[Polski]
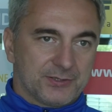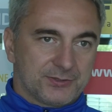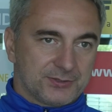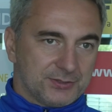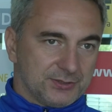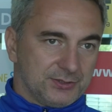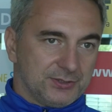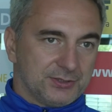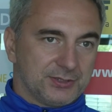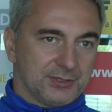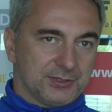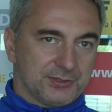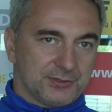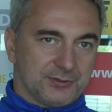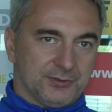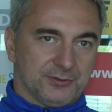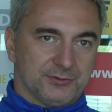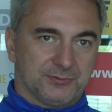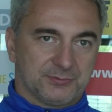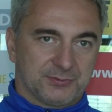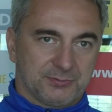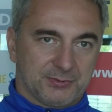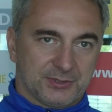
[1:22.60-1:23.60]
36
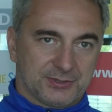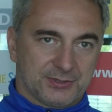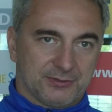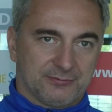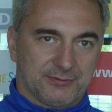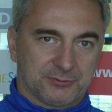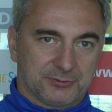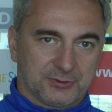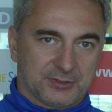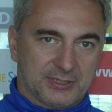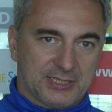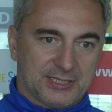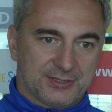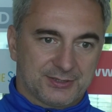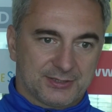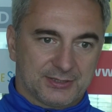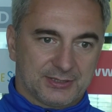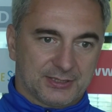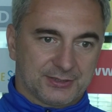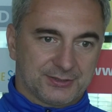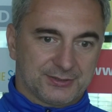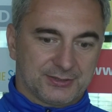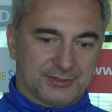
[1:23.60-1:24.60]
godzin, przepraszam, w
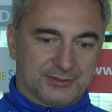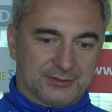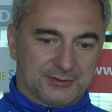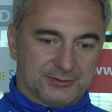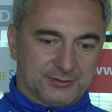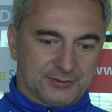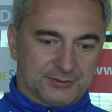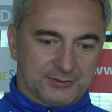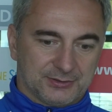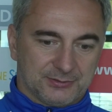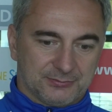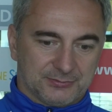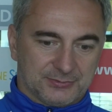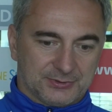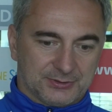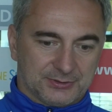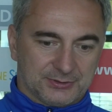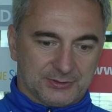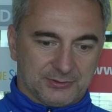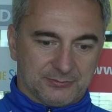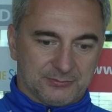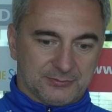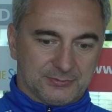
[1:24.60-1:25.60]
autokarze, także no to, są,
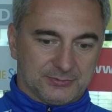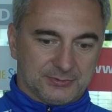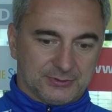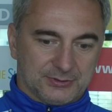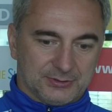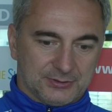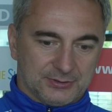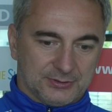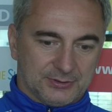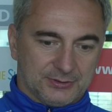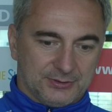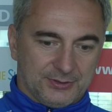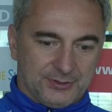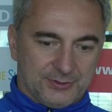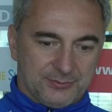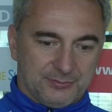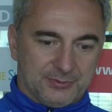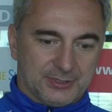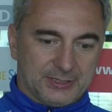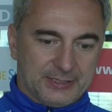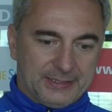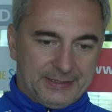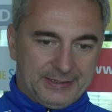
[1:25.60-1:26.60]
to są
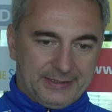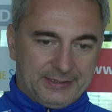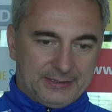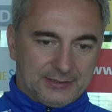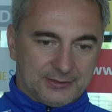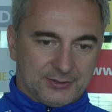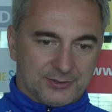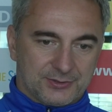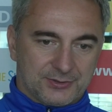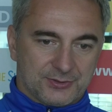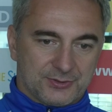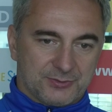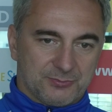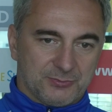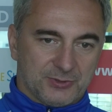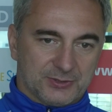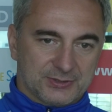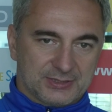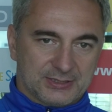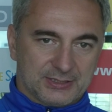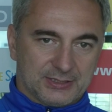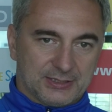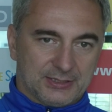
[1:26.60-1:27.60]
liczby dosyć
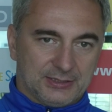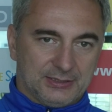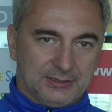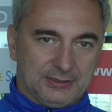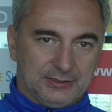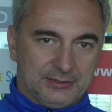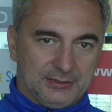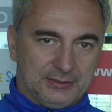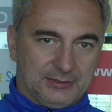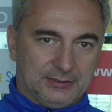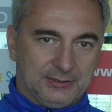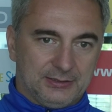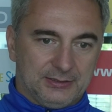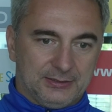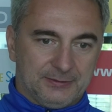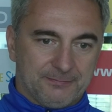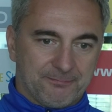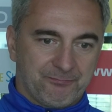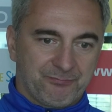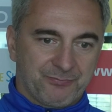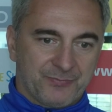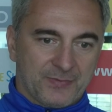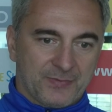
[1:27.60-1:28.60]
mocne i